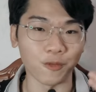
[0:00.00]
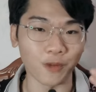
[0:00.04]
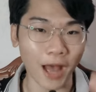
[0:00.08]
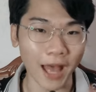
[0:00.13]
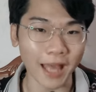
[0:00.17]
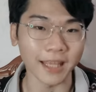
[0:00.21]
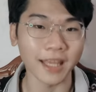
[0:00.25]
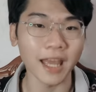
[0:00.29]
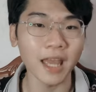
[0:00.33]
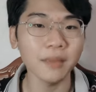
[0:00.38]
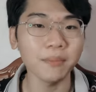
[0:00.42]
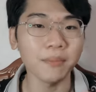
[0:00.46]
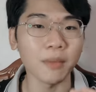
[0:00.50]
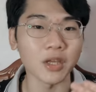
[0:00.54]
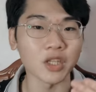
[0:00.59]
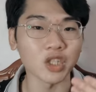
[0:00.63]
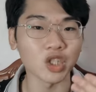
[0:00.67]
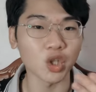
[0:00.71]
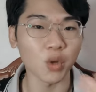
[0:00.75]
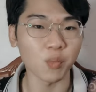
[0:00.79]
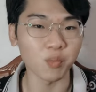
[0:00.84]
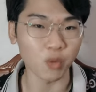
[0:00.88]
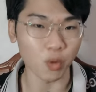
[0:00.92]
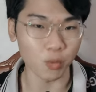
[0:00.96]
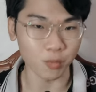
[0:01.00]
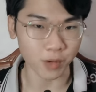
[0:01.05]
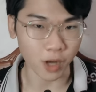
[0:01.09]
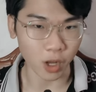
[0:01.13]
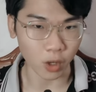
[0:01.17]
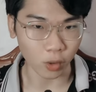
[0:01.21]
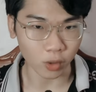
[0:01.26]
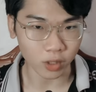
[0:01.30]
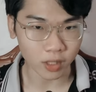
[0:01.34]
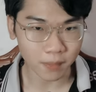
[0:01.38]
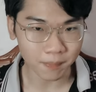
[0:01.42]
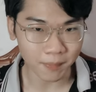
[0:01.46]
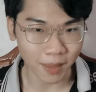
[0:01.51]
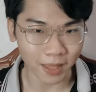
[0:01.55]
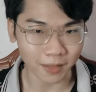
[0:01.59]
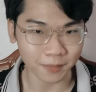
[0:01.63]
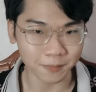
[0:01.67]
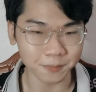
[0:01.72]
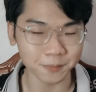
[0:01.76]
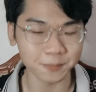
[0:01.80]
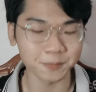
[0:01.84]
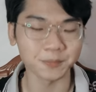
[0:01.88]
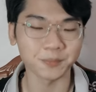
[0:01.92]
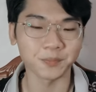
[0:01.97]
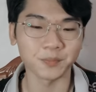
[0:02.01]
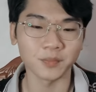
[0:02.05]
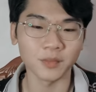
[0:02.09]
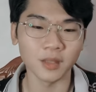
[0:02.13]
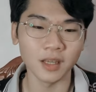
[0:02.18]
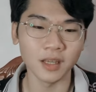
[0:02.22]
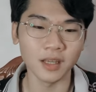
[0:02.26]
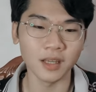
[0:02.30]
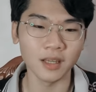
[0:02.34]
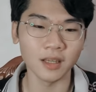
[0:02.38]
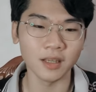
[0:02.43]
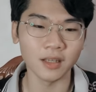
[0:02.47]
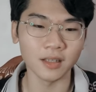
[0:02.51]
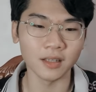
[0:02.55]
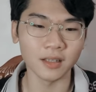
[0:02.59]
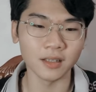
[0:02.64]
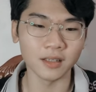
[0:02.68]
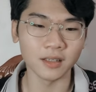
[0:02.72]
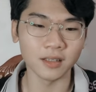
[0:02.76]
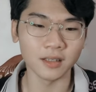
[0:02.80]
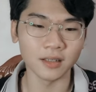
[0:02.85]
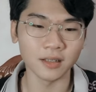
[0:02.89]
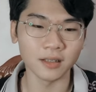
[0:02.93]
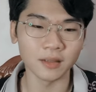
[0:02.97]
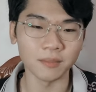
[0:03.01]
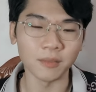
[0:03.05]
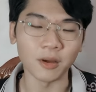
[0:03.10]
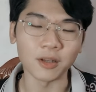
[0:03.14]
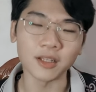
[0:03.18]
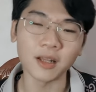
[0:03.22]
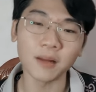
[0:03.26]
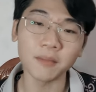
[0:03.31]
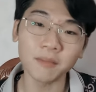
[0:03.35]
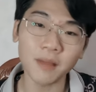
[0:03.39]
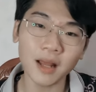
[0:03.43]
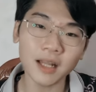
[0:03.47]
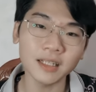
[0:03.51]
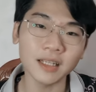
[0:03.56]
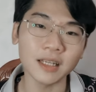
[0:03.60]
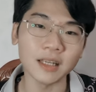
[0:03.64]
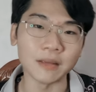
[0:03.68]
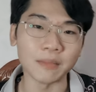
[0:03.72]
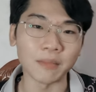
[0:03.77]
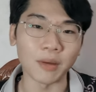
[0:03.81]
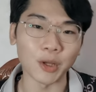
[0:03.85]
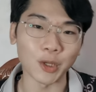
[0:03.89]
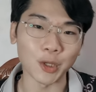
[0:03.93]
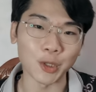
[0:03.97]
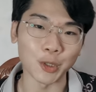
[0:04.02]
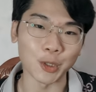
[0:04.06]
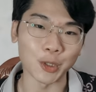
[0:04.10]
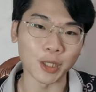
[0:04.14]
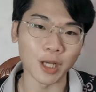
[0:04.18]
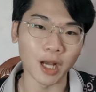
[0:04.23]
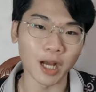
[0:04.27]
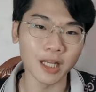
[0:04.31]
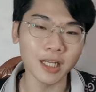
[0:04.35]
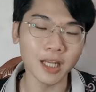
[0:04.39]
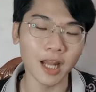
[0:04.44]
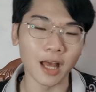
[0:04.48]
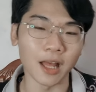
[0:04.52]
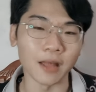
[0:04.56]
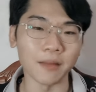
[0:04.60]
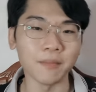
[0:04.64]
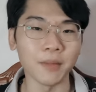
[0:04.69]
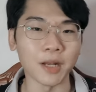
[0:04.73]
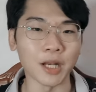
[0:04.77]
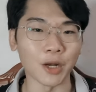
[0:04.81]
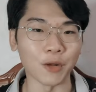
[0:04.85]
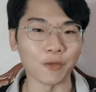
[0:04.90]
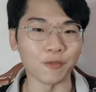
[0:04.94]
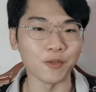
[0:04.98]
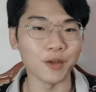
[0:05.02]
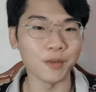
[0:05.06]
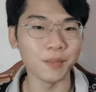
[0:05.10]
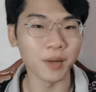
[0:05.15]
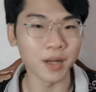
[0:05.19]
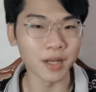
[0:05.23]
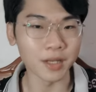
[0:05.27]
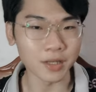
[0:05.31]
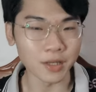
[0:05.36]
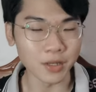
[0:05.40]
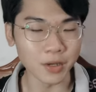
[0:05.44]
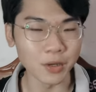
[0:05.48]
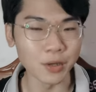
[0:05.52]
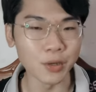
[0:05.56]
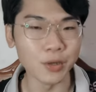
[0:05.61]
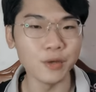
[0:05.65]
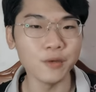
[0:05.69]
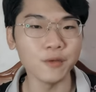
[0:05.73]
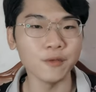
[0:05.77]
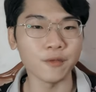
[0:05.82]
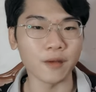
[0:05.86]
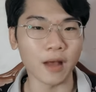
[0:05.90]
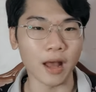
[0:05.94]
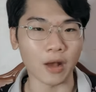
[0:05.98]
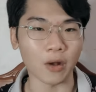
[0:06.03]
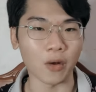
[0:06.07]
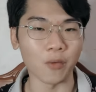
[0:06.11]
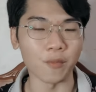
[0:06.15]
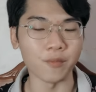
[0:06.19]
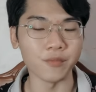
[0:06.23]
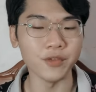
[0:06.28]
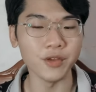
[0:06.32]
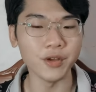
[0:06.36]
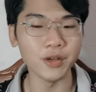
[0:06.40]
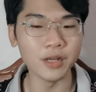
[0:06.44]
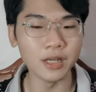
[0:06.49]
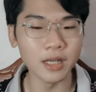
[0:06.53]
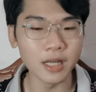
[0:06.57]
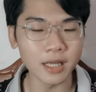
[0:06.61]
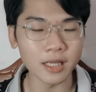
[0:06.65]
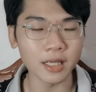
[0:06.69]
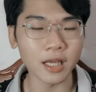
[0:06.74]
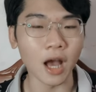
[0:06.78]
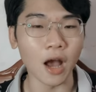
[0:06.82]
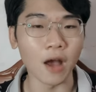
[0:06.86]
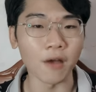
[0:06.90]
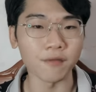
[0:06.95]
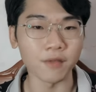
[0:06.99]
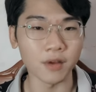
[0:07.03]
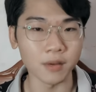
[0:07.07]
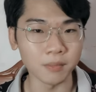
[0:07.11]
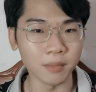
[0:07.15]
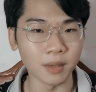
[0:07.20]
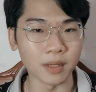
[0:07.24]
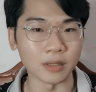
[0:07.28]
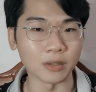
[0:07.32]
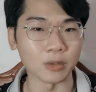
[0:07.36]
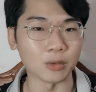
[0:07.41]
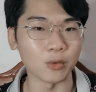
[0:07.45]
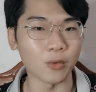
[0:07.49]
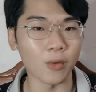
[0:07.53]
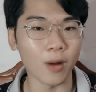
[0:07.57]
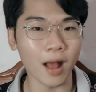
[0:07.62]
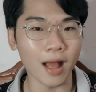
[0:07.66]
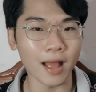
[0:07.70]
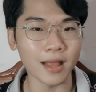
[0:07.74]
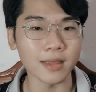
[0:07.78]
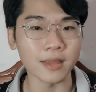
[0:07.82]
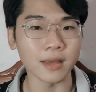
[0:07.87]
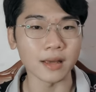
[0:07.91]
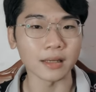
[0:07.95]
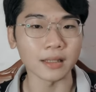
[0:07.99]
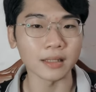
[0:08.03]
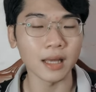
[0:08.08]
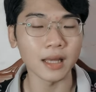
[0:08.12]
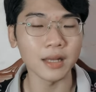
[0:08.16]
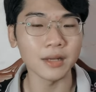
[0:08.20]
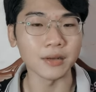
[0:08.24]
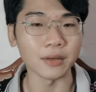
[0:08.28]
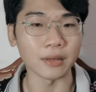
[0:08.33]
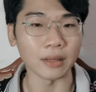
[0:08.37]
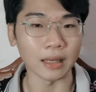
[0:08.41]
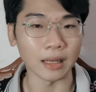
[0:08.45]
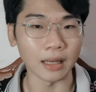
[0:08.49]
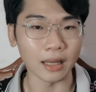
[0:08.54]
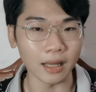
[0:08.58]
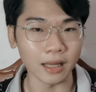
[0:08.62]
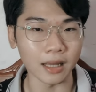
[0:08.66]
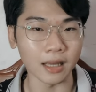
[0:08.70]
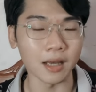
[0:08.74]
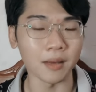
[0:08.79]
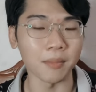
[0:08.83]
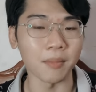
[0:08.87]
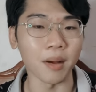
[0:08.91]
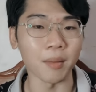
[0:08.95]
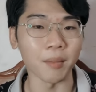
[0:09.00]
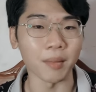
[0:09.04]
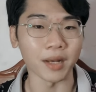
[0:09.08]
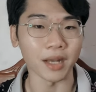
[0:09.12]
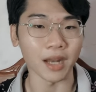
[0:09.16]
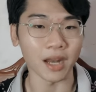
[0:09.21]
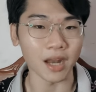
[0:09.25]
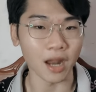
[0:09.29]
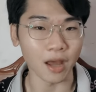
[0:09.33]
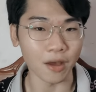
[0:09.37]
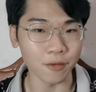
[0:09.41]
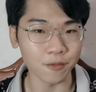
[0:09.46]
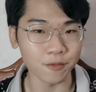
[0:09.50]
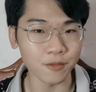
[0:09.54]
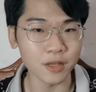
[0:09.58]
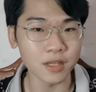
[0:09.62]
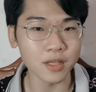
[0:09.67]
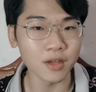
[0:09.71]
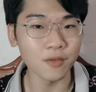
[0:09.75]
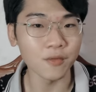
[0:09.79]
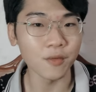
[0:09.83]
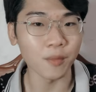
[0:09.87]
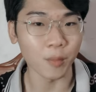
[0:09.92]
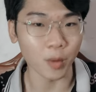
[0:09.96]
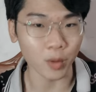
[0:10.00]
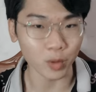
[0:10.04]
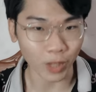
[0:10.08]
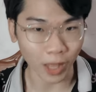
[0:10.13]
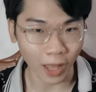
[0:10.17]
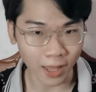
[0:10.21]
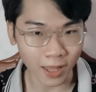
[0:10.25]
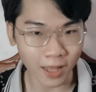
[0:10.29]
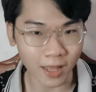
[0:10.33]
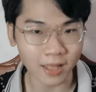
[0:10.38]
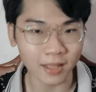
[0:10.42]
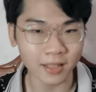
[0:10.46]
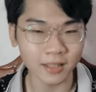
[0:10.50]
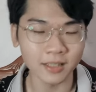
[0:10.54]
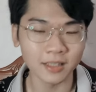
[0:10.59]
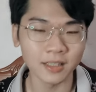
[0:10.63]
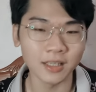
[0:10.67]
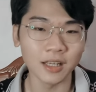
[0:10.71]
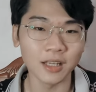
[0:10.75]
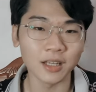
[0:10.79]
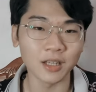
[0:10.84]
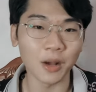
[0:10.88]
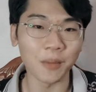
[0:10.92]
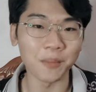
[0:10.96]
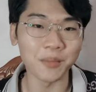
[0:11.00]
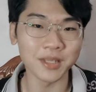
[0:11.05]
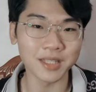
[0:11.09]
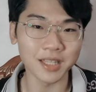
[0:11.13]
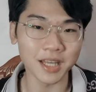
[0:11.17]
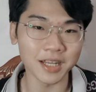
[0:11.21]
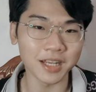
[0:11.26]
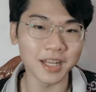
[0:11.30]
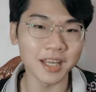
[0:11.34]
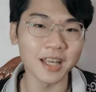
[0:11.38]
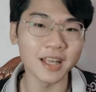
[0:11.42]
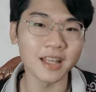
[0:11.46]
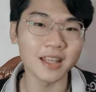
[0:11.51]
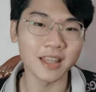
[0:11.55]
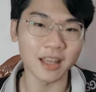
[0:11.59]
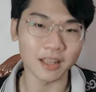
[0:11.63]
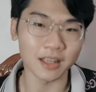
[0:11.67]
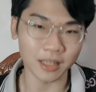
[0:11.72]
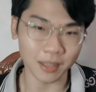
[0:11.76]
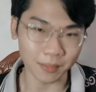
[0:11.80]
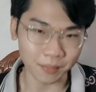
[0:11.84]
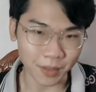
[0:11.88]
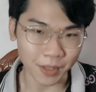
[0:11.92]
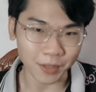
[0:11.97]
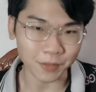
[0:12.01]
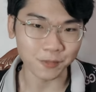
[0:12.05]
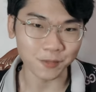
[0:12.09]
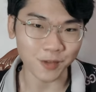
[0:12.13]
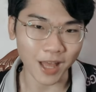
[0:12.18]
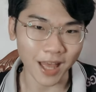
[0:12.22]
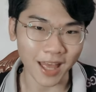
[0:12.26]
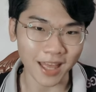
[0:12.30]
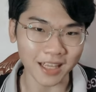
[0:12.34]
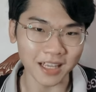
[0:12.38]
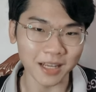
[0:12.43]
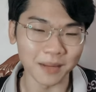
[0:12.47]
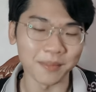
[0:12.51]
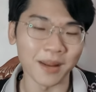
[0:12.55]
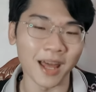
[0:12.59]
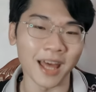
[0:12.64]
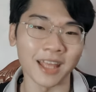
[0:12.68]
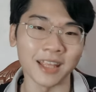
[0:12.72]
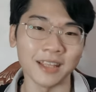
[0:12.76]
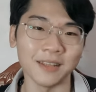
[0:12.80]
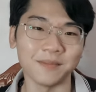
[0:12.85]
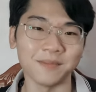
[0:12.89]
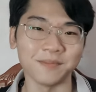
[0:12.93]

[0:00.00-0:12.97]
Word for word: vài khác biệt trong cuộc đời của các bạn. Mọi thắc mắc thì mọi người có thể bình luận phía bên dưới, và cũng như liên hệ với mình qua những cái đường link mà mình đã để phía dưới phần mô tả ha. Còn bây giờ thì chào tạm biệt và hẹn gặp lại.